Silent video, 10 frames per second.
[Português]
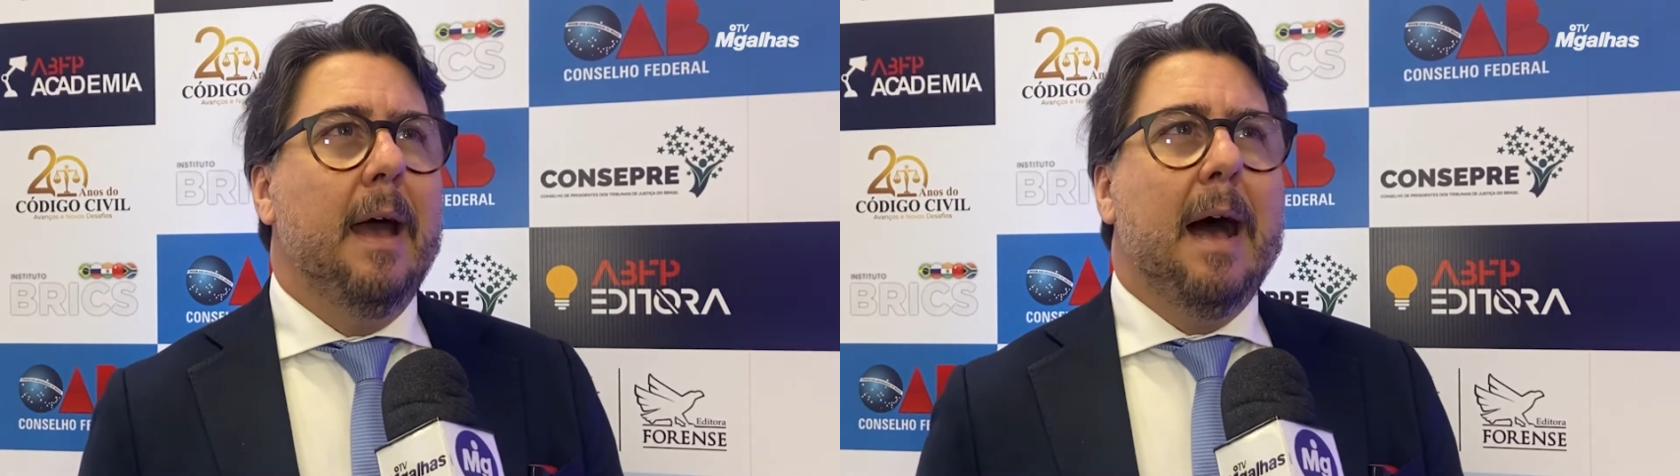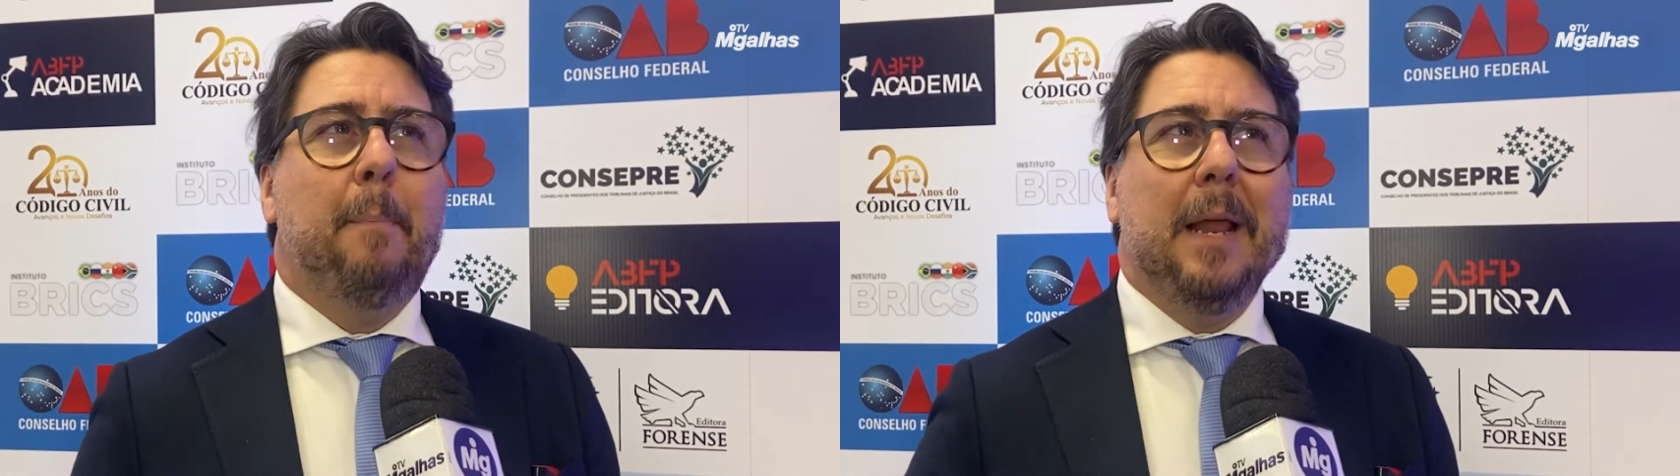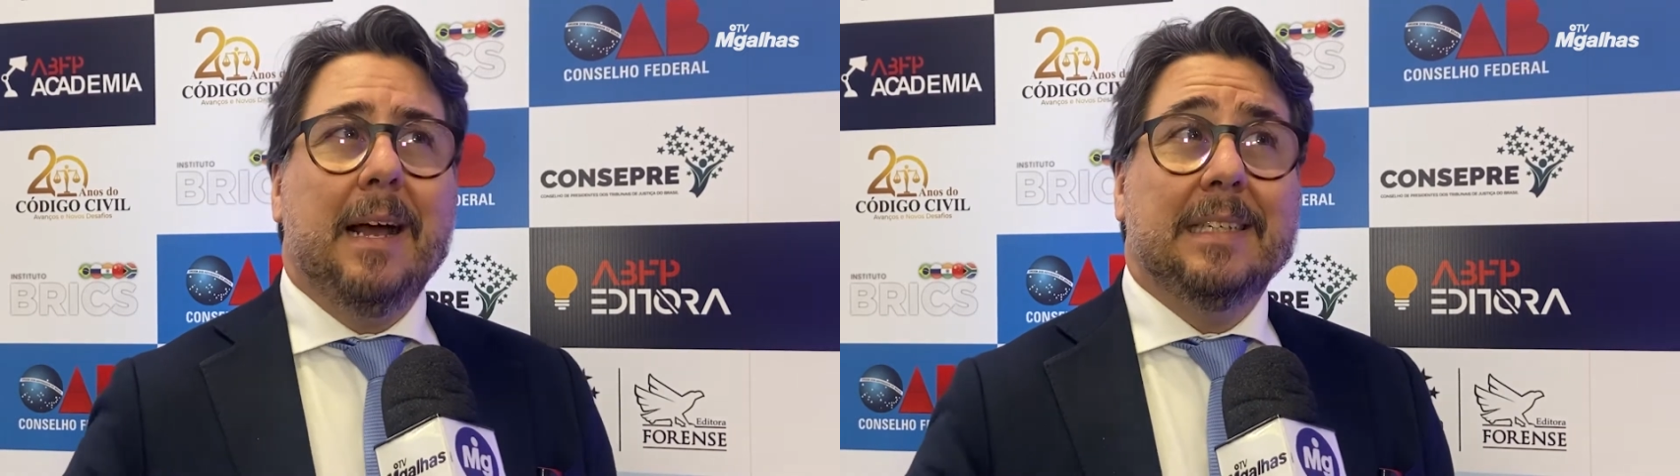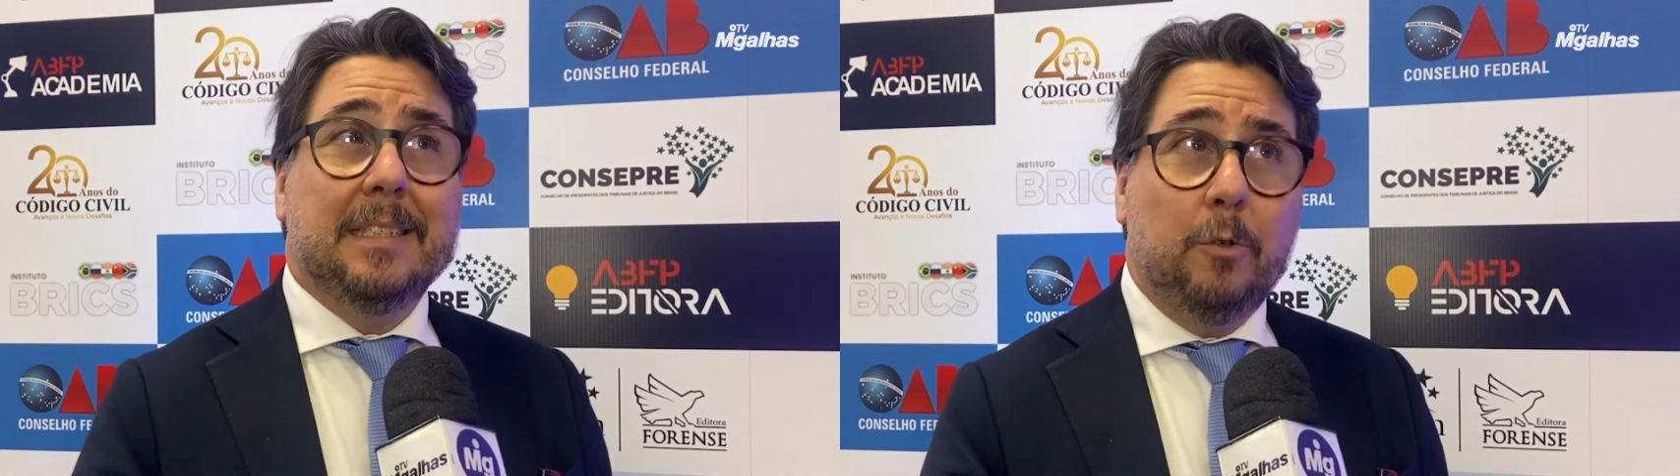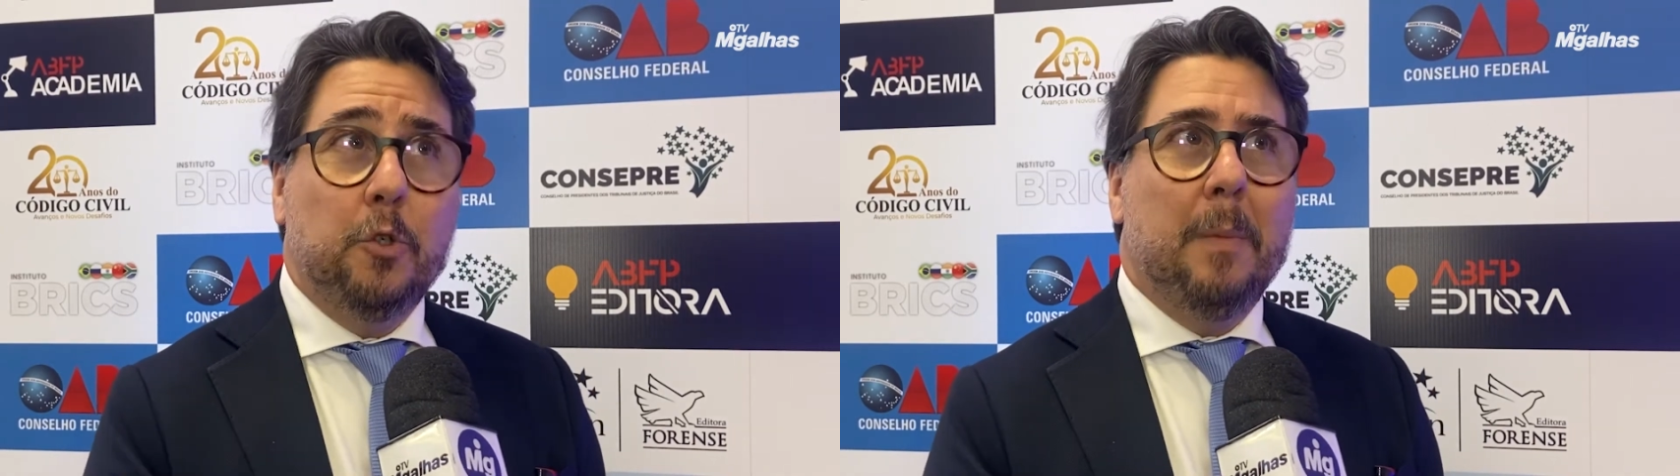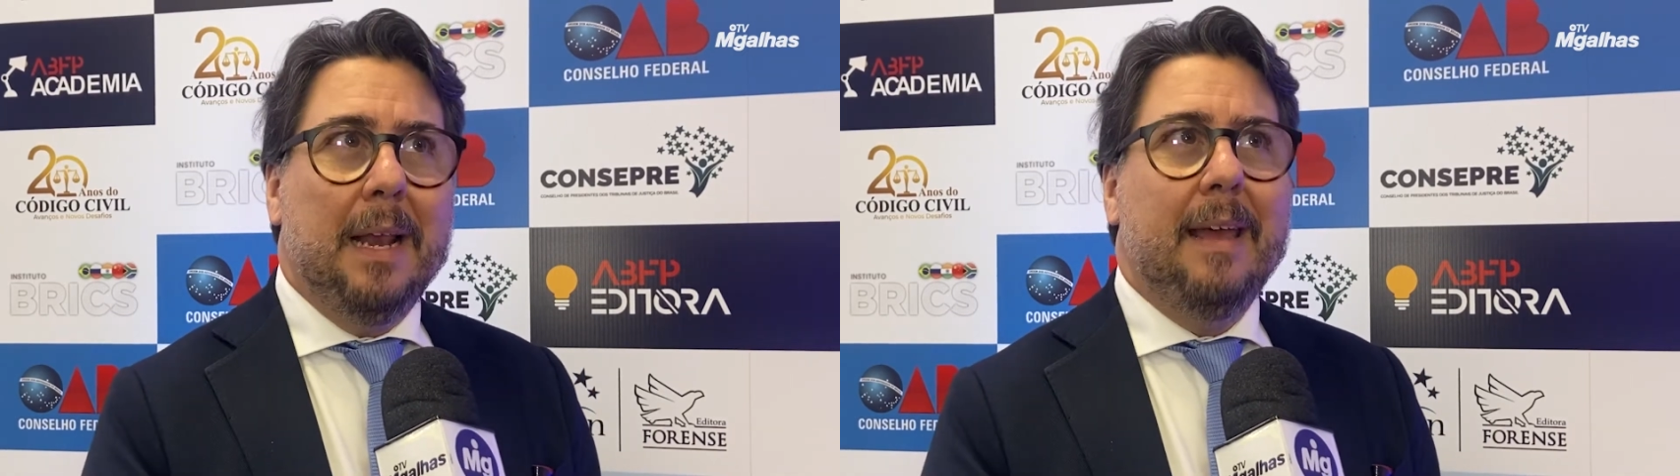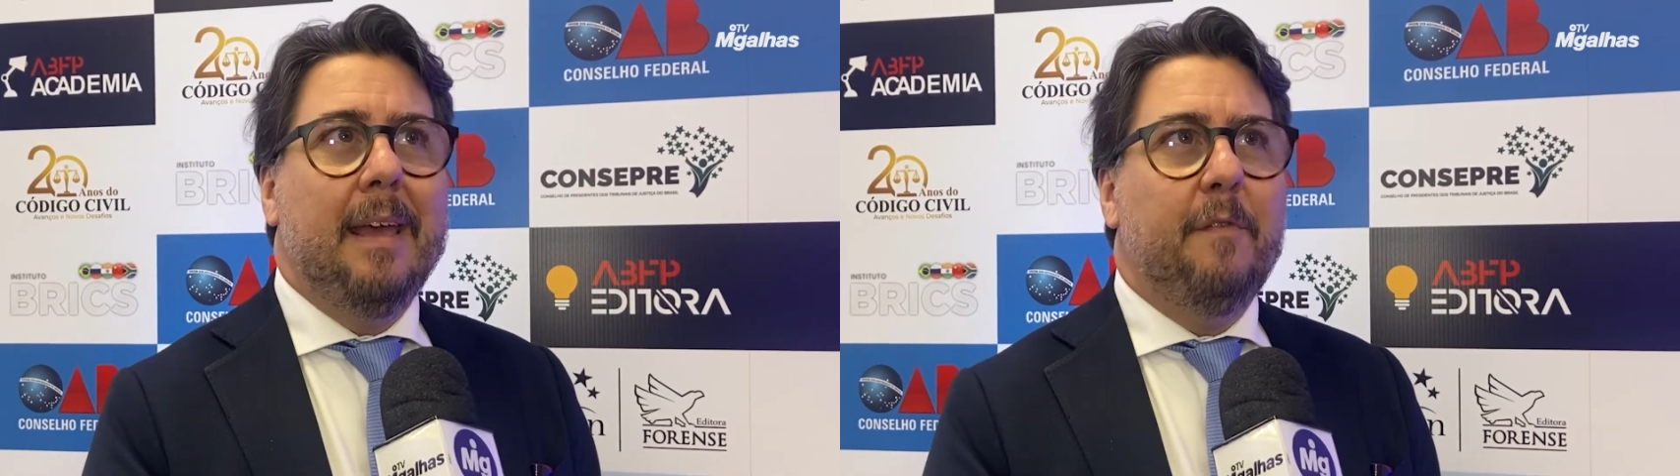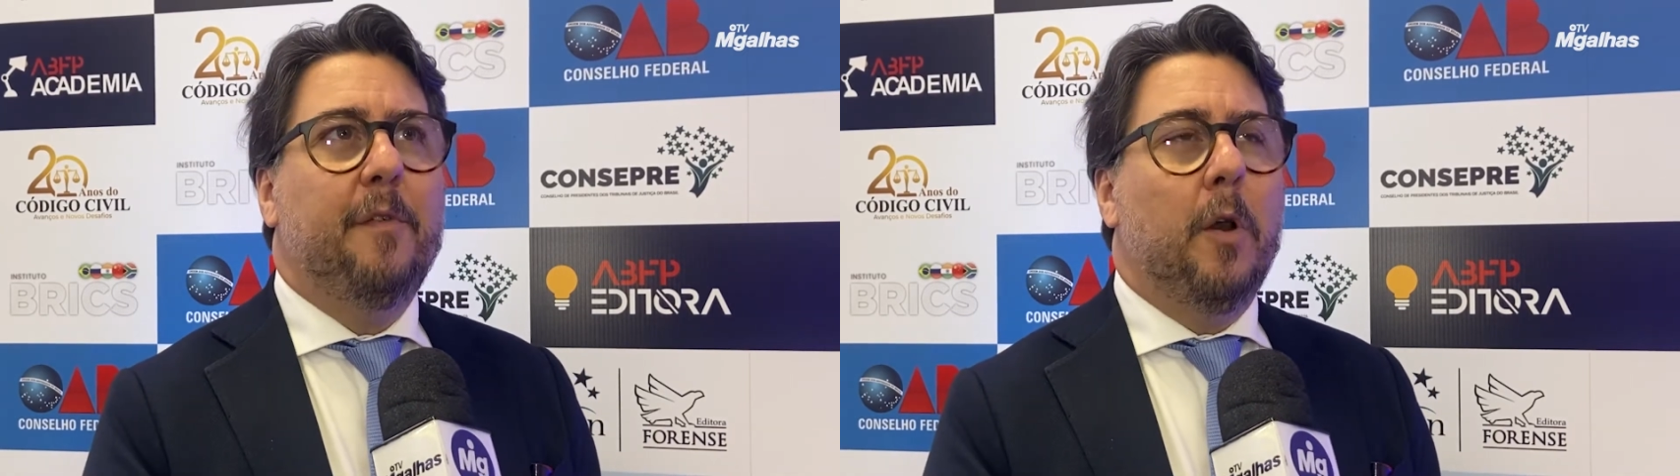aplicação de uma lei
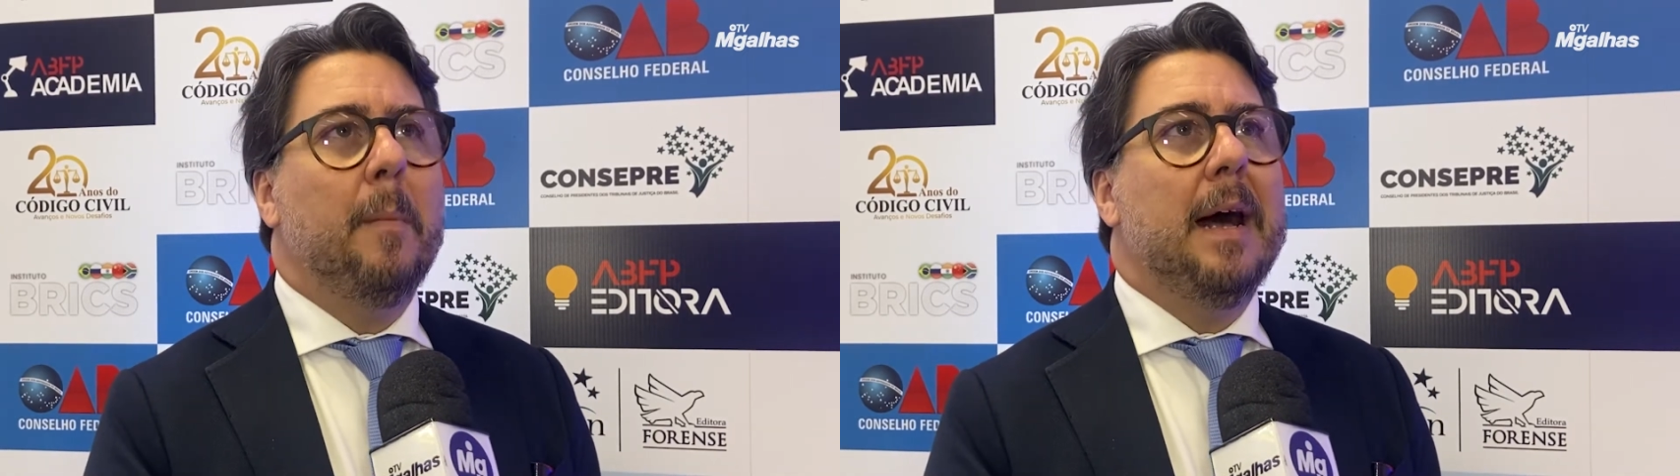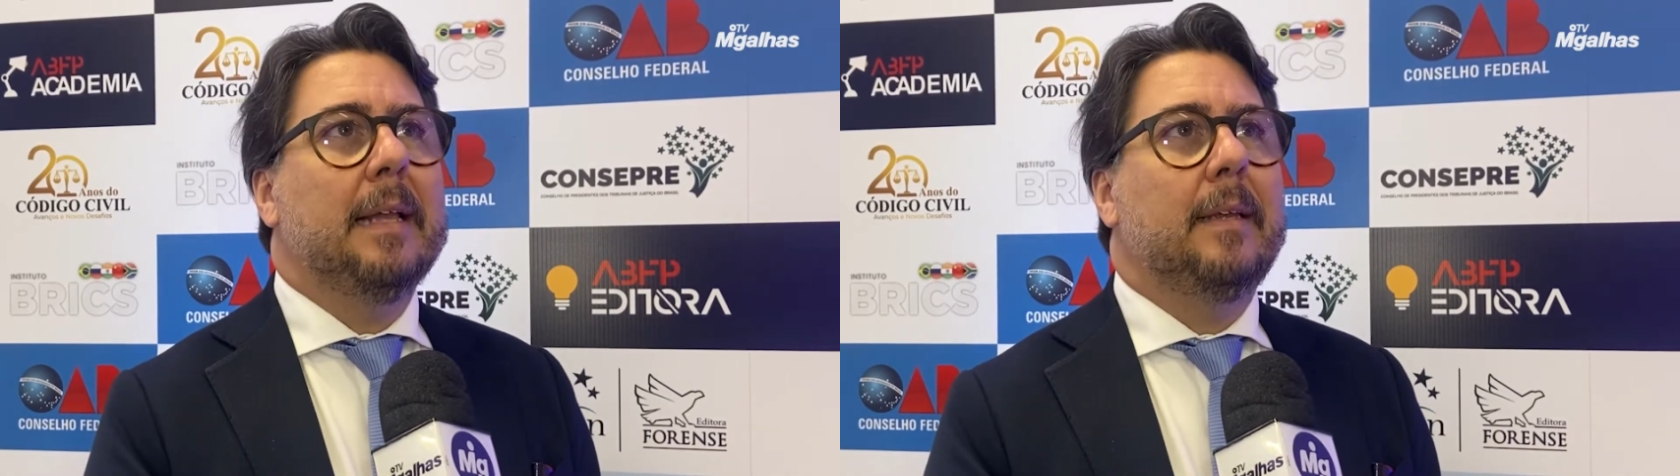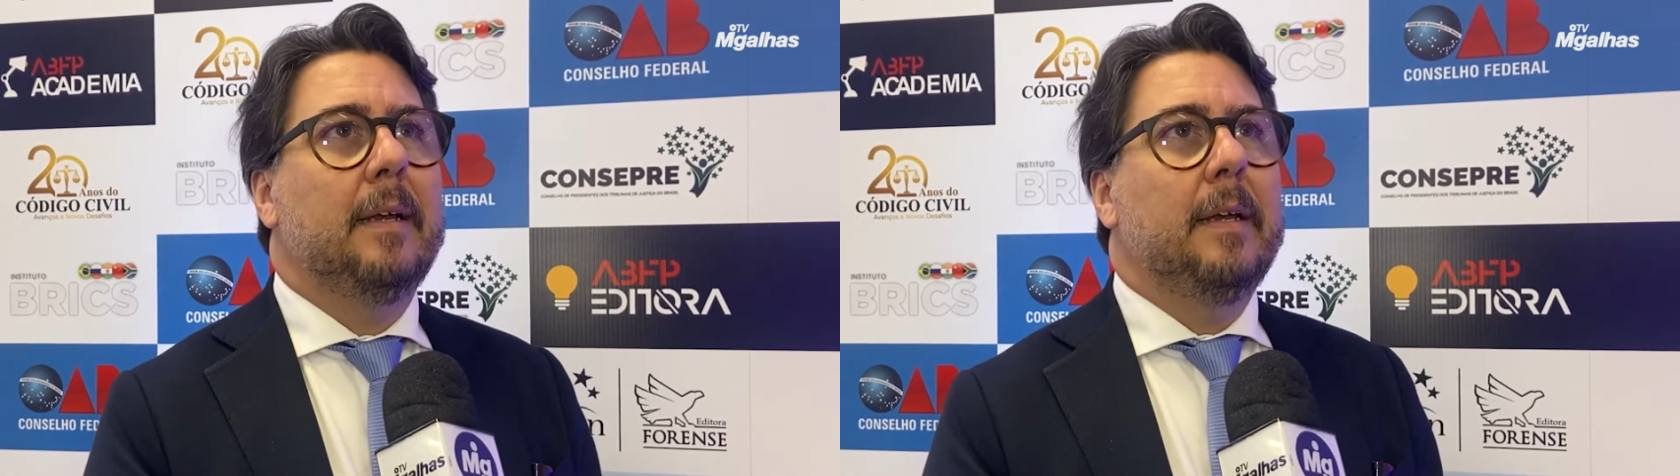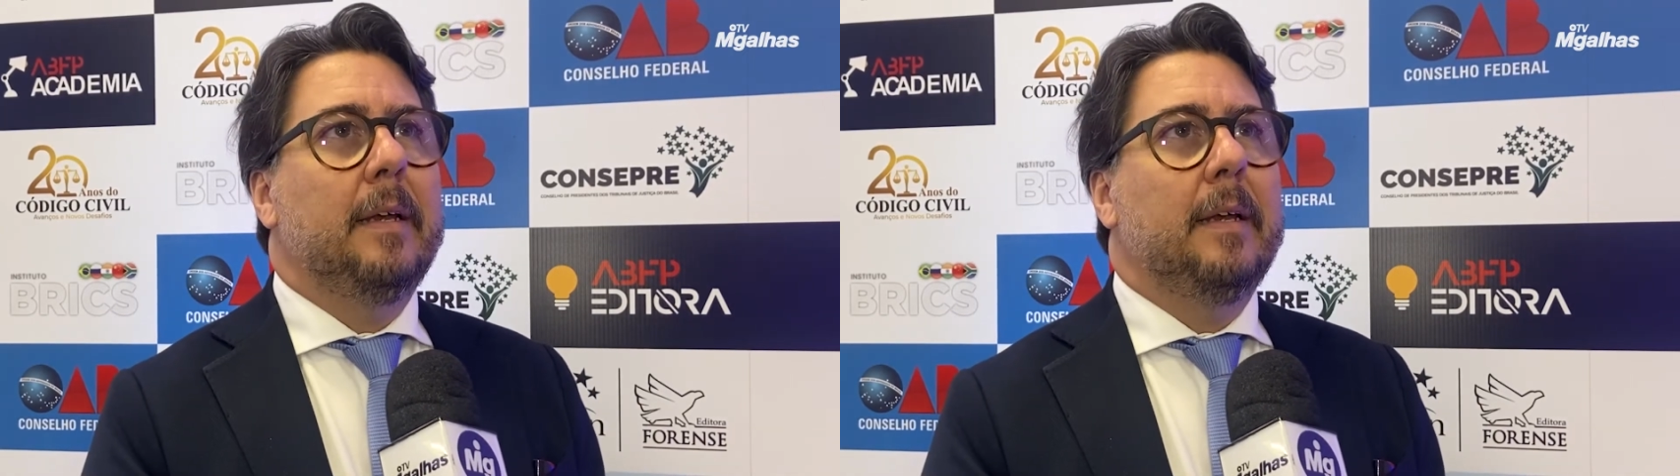reformada